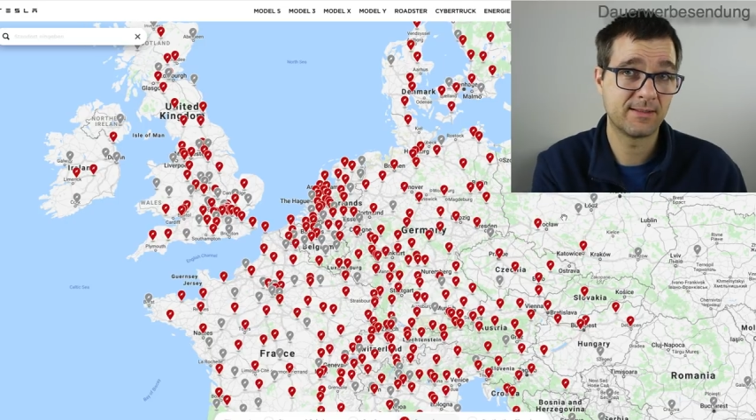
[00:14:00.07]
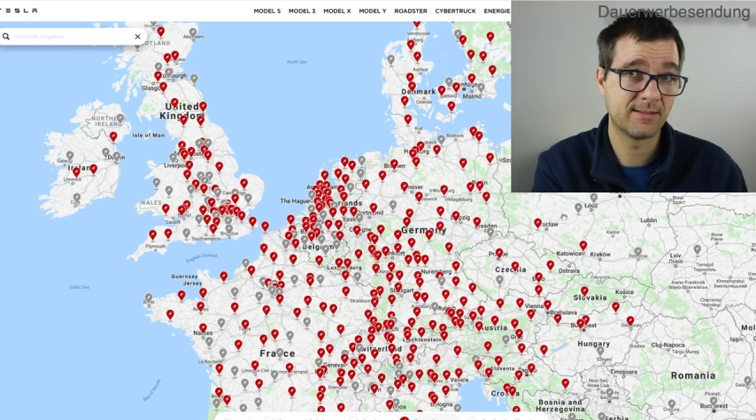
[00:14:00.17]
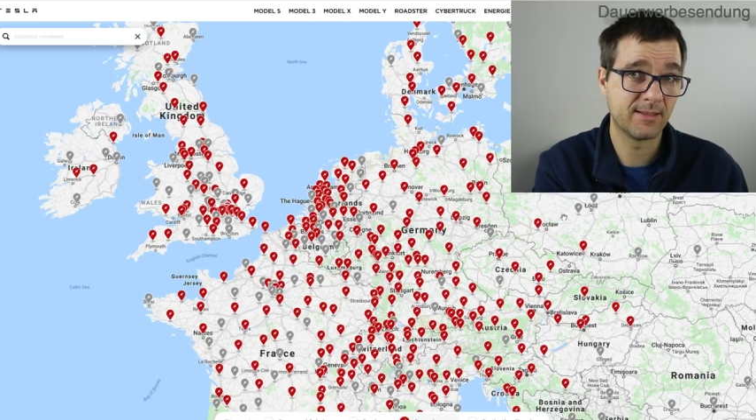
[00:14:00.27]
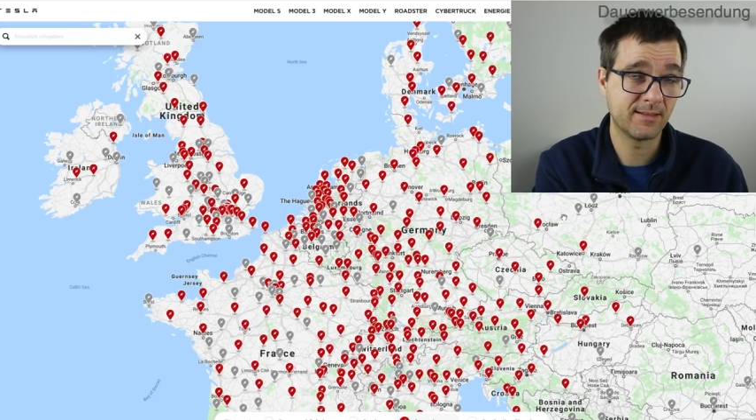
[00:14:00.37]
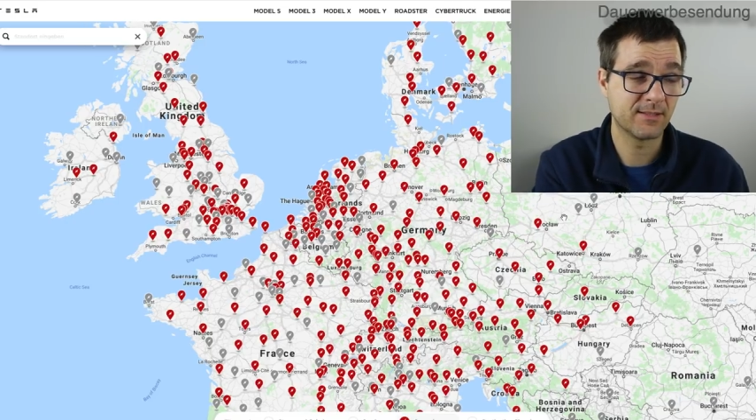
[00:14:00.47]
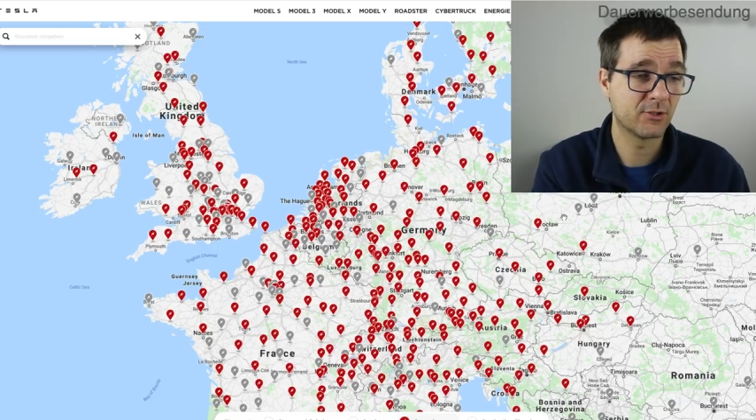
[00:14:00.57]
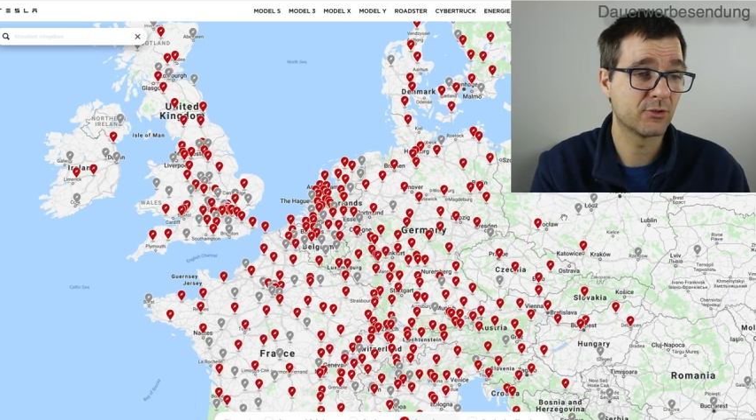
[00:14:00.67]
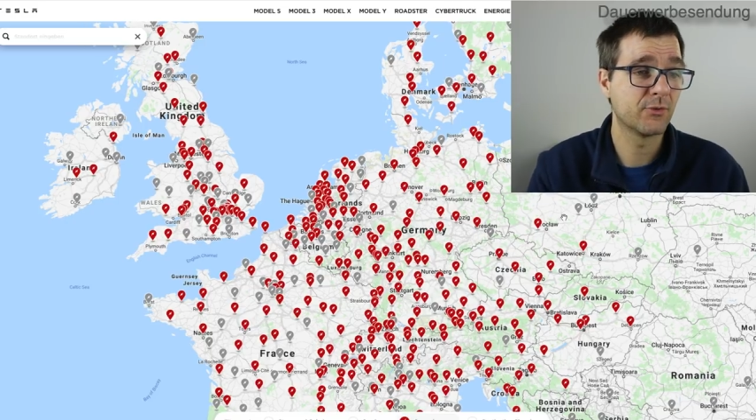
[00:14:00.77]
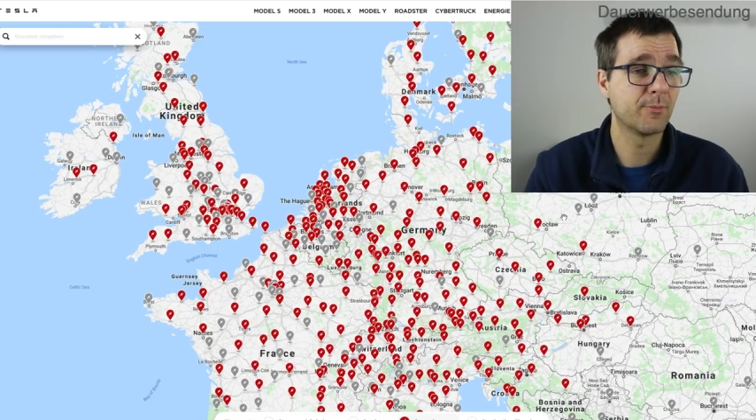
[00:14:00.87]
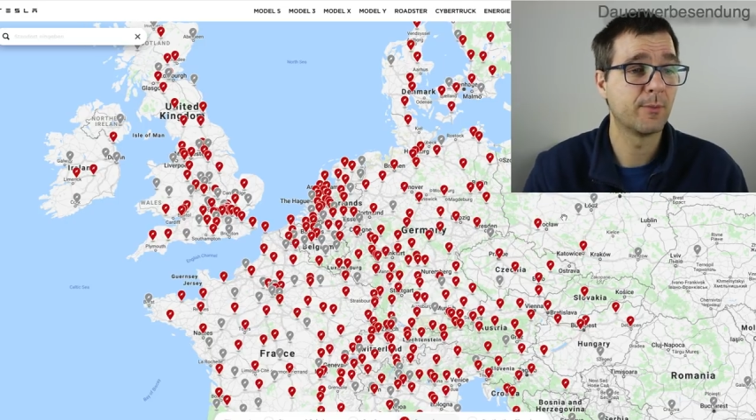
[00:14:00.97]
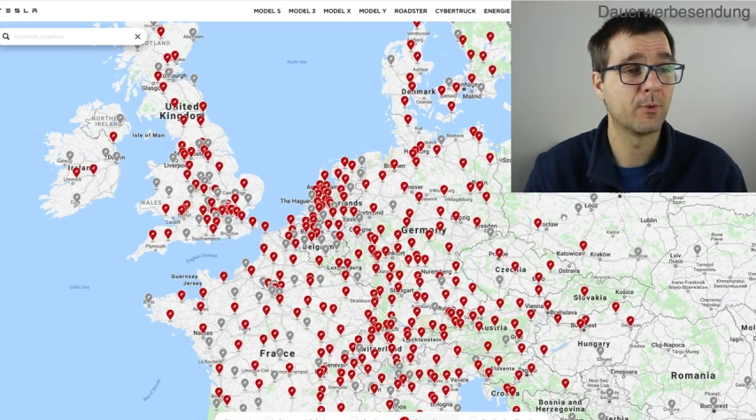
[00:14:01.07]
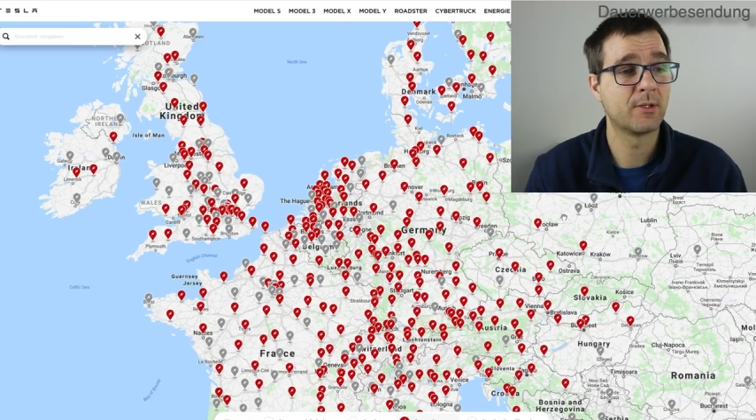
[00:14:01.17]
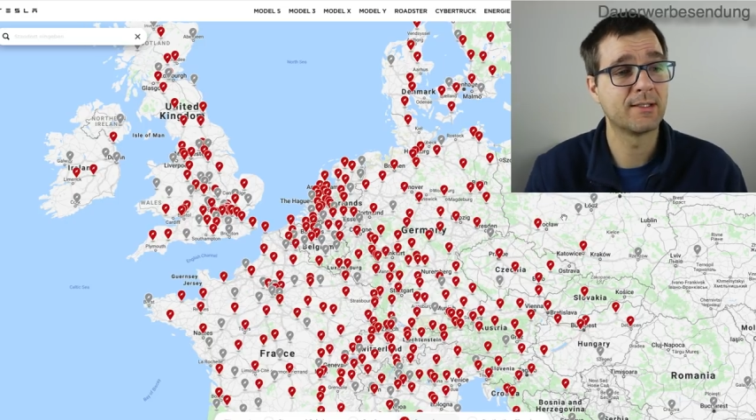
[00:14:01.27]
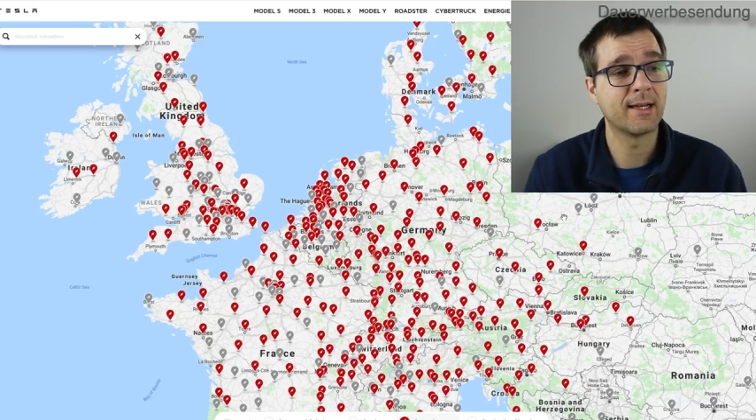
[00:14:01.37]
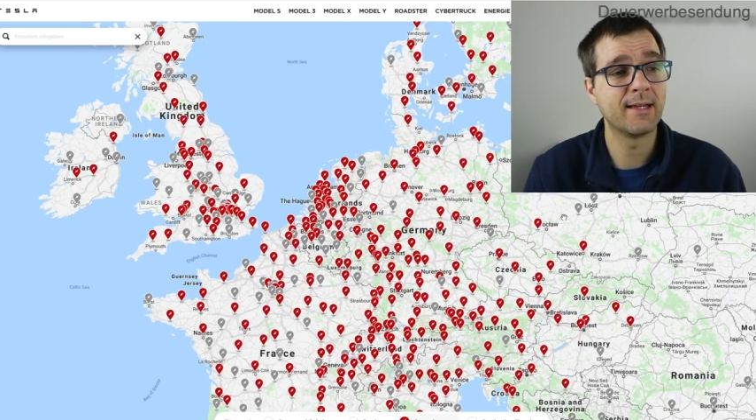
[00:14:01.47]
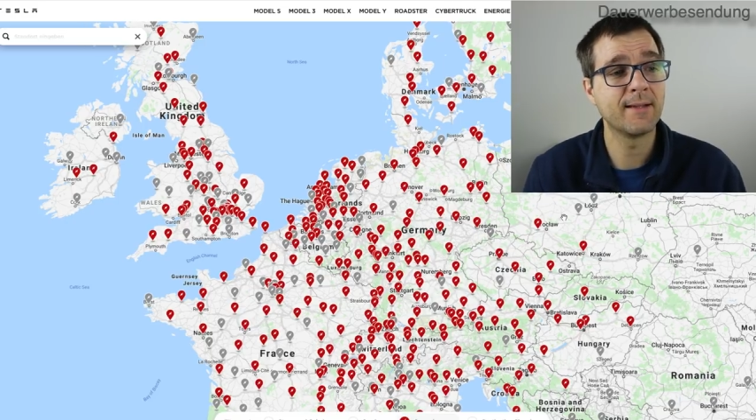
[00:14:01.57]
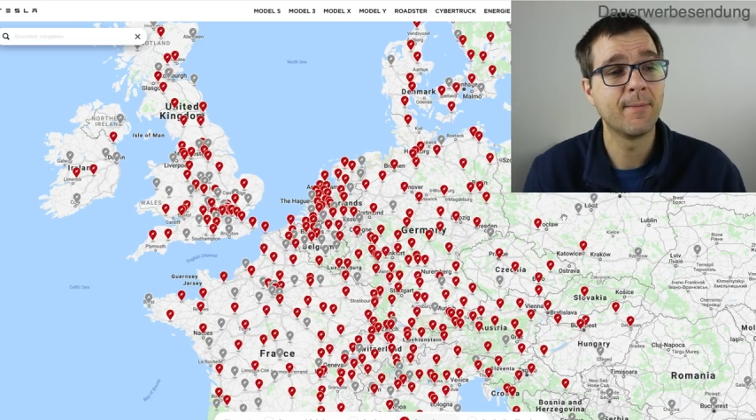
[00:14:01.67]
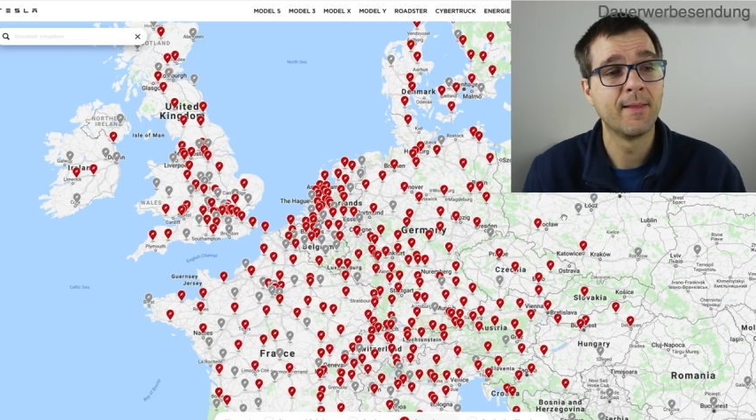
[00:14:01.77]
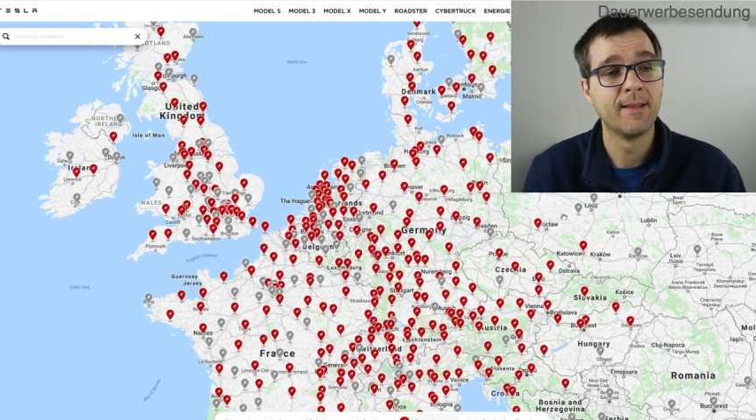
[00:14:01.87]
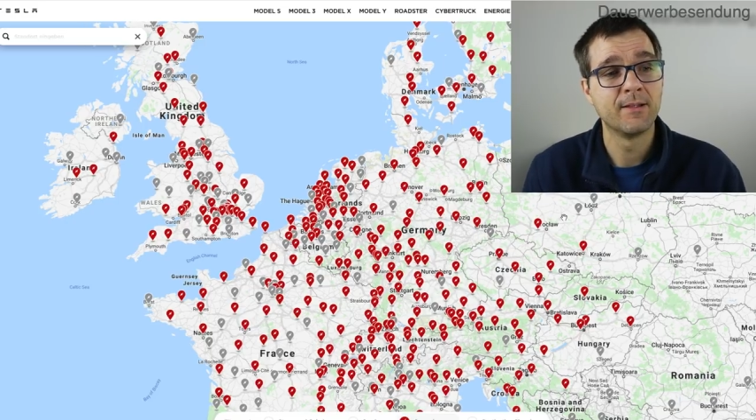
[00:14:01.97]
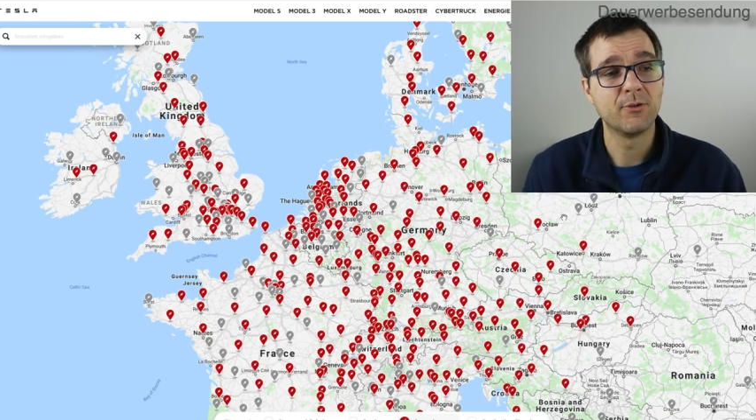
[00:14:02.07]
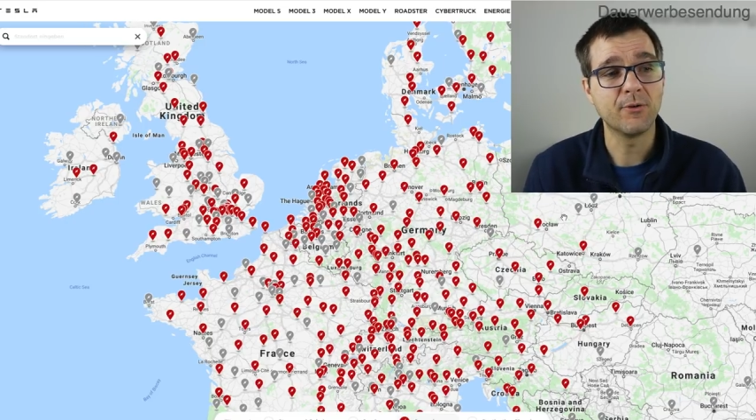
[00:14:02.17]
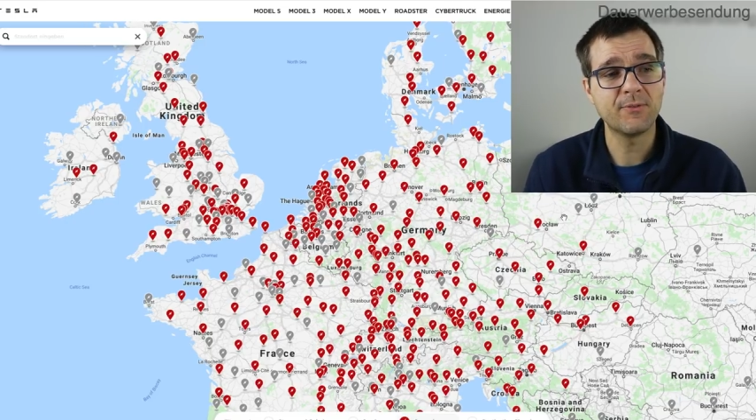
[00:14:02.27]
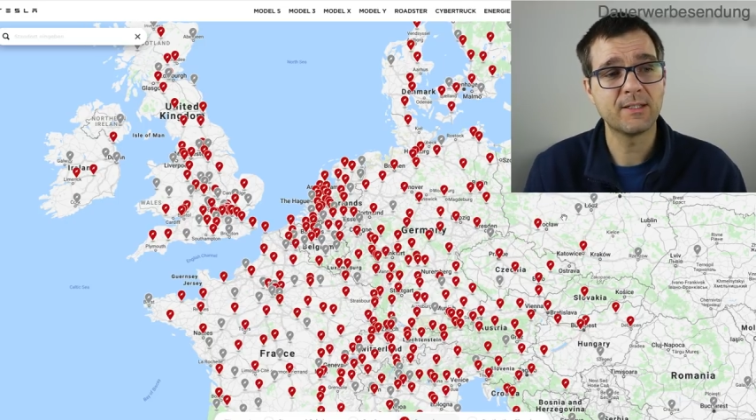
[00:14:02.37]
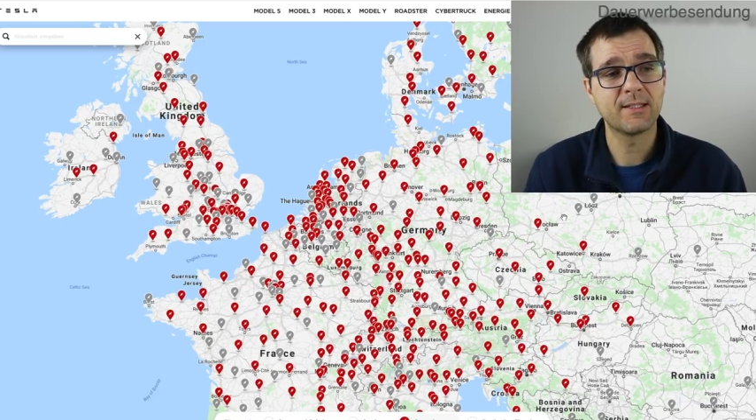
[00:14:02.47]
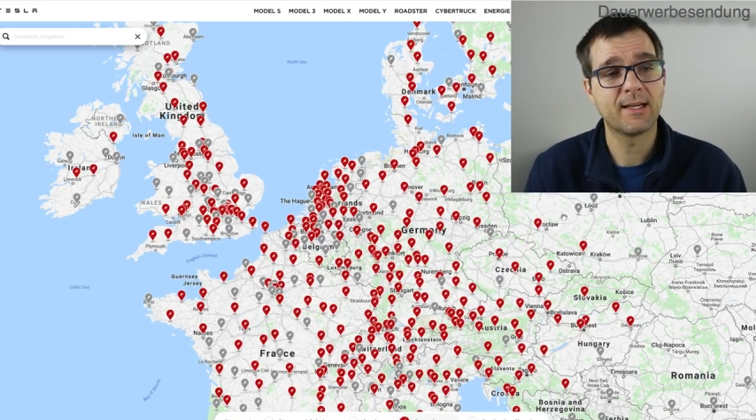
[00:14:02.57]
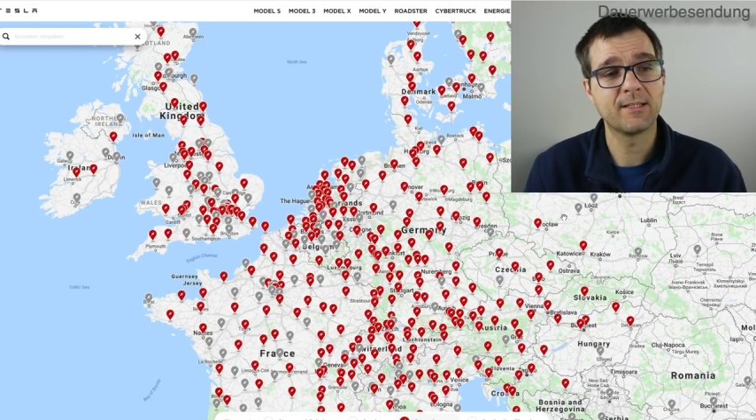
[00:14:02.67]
CCS-Anschluss beim Model 3 die öffentliche